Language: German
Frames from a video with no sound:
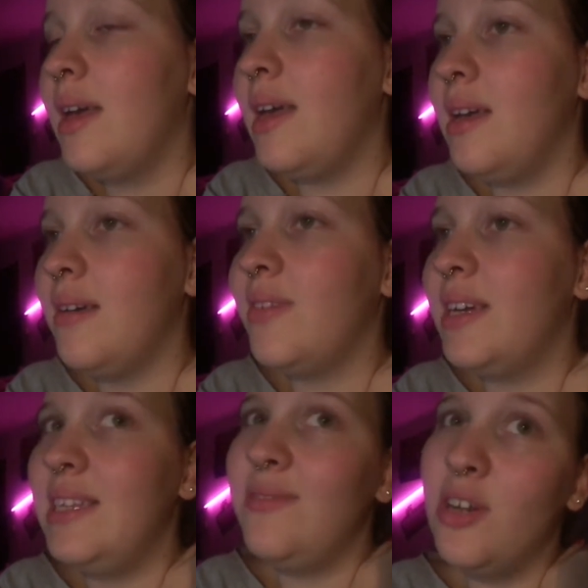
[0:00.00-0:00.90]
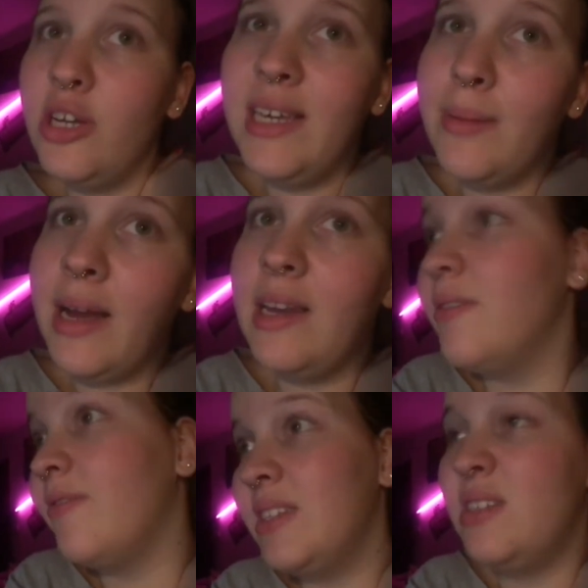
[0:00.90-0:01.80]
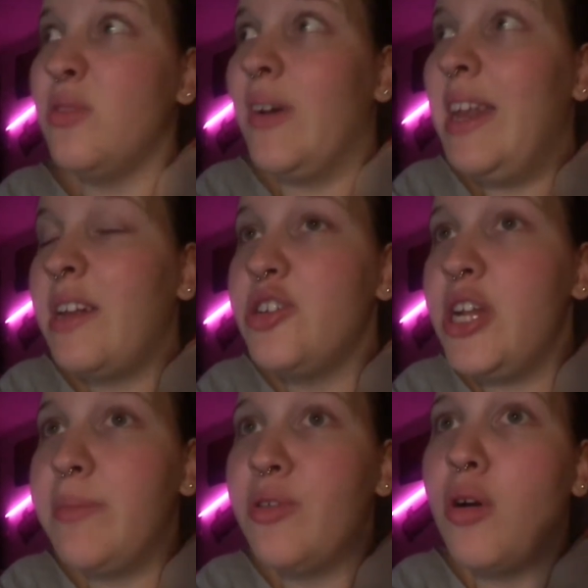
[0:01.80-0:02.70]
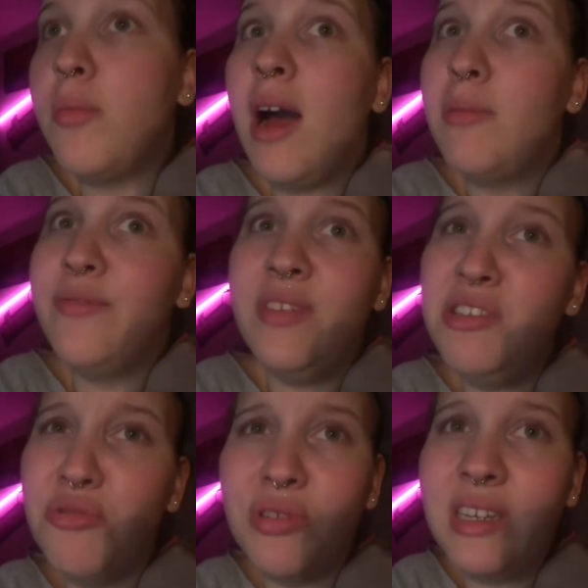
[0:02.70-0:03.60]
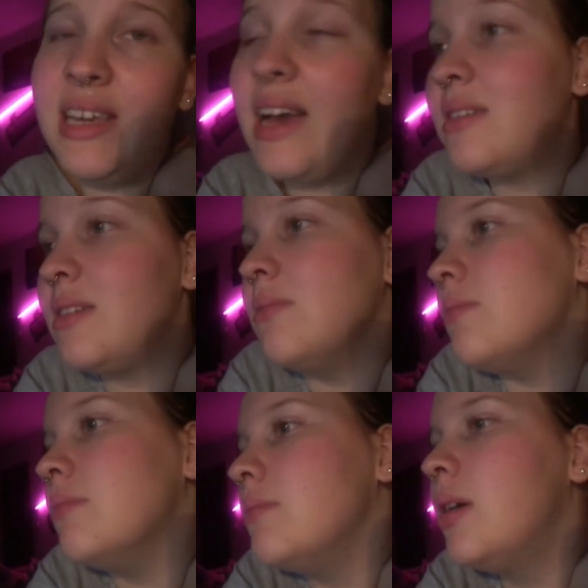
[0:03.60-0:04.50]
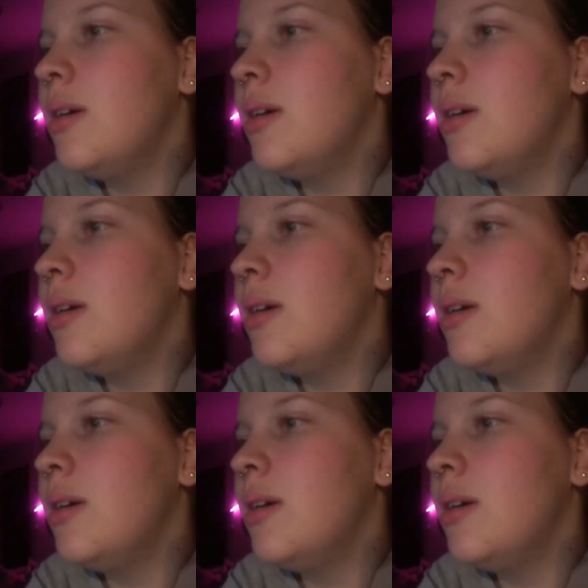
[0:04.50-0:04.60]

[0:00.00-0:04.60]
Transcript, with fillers: Äh, weil ich will euch ja mein, was ich zu Weihnachten geschenkt bekommen habe, Video nicht erst im